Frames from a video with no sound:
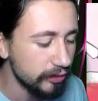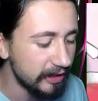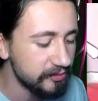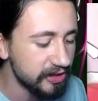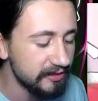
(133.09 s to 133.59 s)

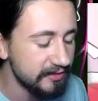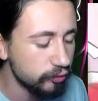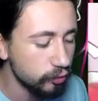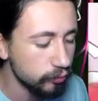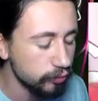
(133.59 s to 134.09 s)
Güzel bir şeyler
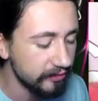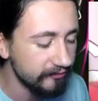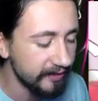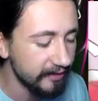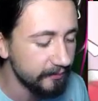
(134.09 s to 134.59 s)
istiyorum bu
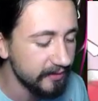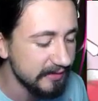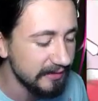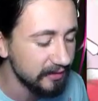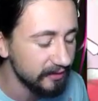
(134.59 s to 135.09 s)
sefer ya.
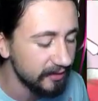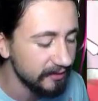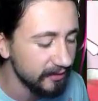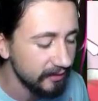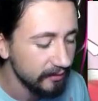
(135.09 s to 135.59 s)
Brezilyalı
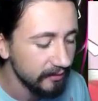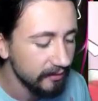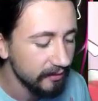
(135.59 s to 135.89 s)
hadi.